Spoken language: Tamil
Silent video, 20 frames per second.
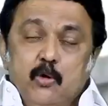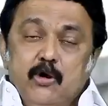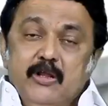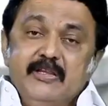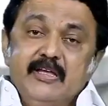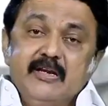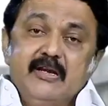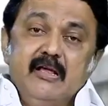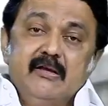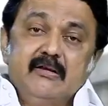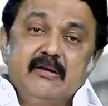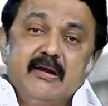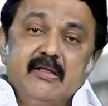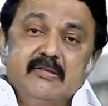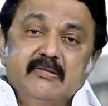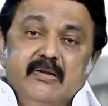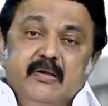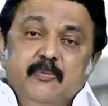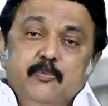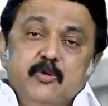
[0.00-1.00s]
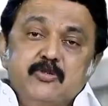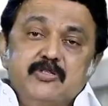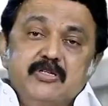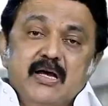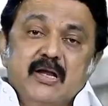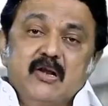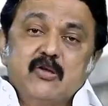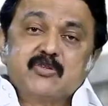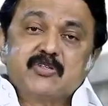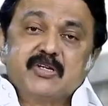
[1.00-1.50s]
குழந்தைகளுக்கான
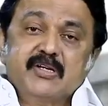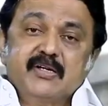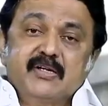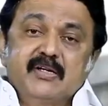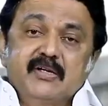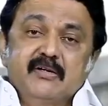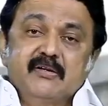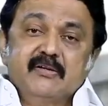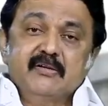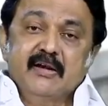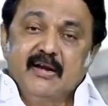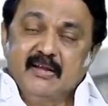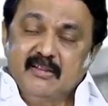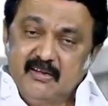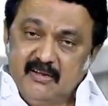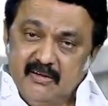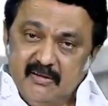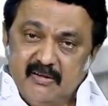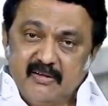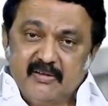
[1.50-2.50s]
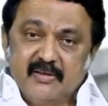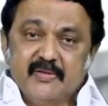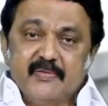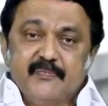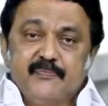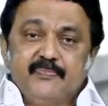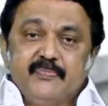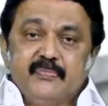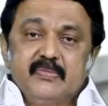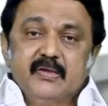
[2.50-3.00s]
தடுப்பூசி ஆலோசனைகள் நடந்துக்கிட்டு இருக்கு
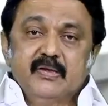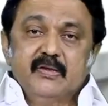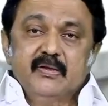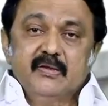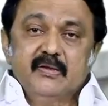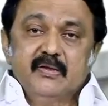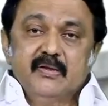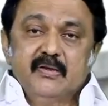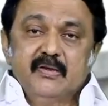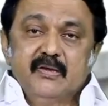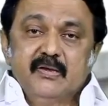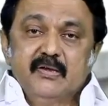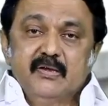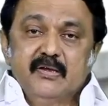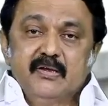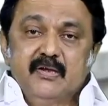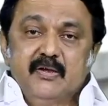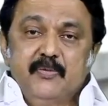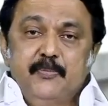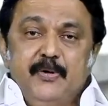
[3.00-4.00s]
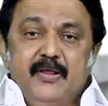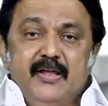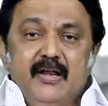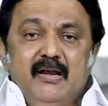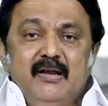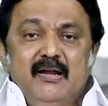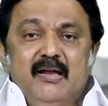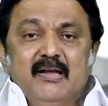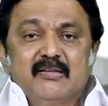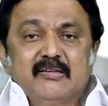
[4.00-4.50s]
இப்படி
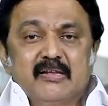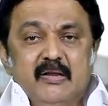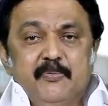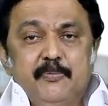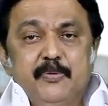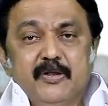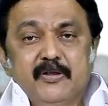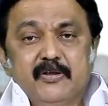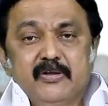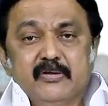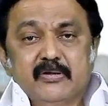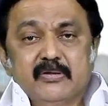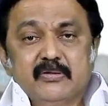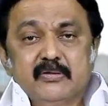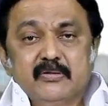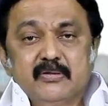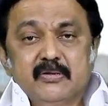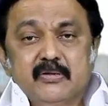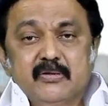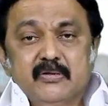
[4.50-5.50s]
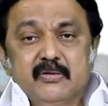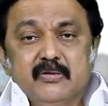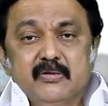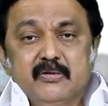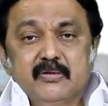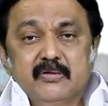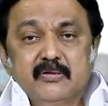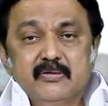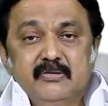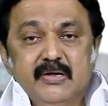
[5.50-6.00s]
எல்லா தரப்பினரும்
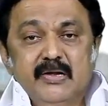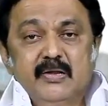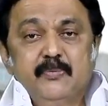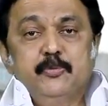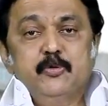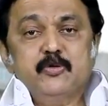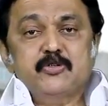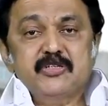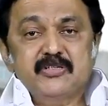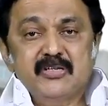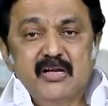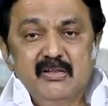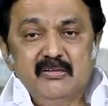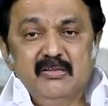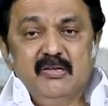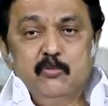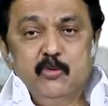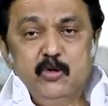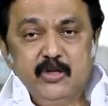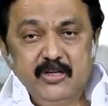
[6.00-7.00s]
தடுப்பூசி செலுத்தி